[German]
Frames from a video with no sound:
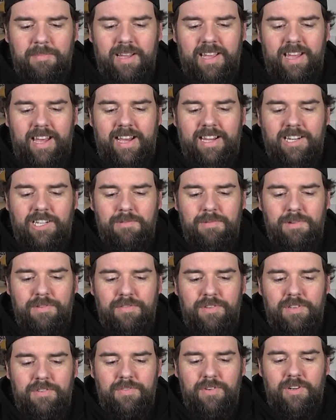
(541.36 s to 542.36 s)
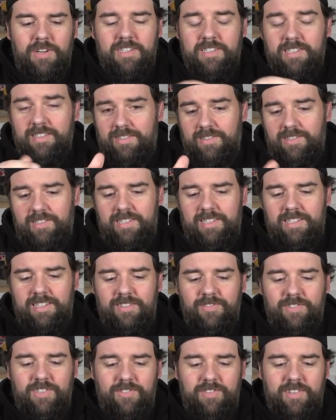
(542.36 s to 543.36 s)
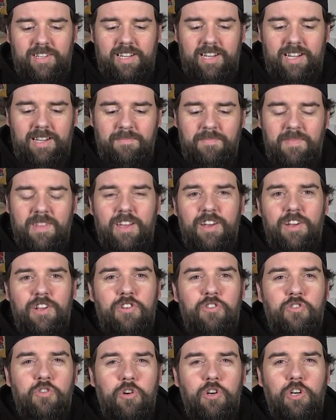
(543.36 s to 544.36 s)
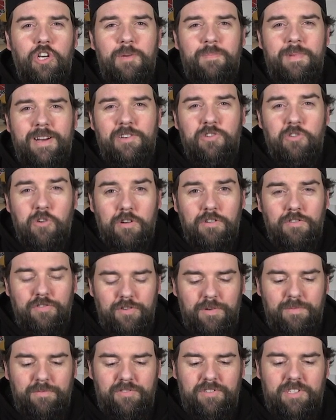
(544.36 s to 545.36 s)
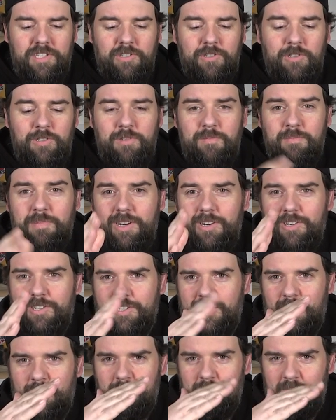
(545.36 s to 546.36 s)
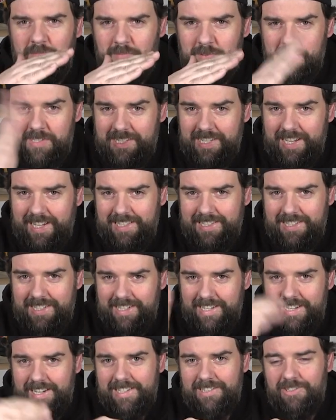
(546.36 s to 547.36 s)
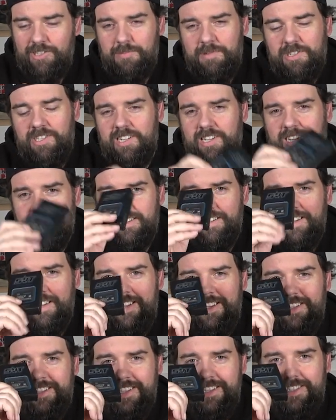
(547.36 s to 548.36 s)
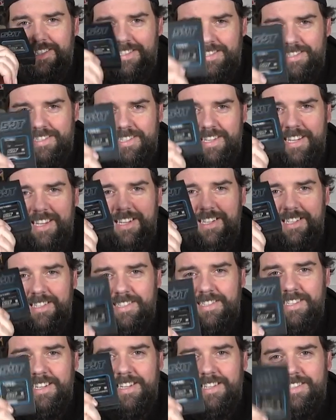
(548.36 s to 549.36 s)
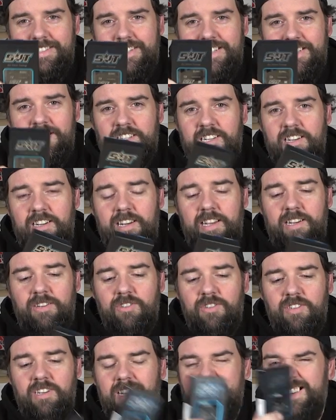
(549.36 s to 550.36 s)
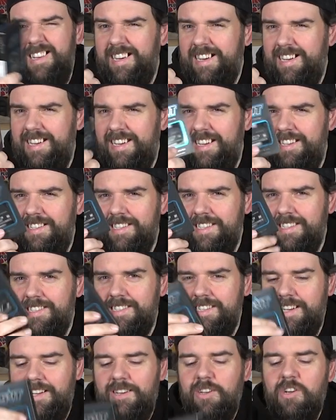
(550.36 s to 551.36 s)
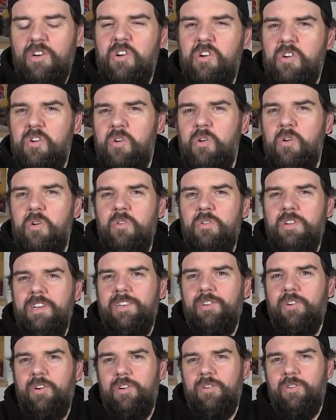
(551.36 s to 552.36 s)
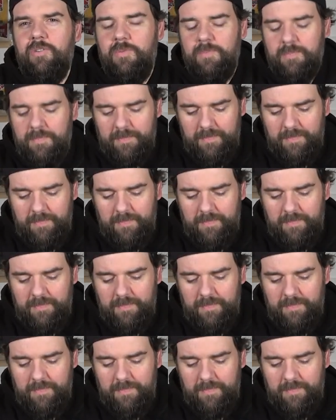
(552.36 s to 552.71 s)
bei 8,4 Volt, das ist ja das, was wir da haben. 0,05 Sekunden braucht er, um 60 Grad zu überschlagen. Das heißt, eine sehr, sehr, sehr schnelle Lenkung. Allein das Teil 100 Euro.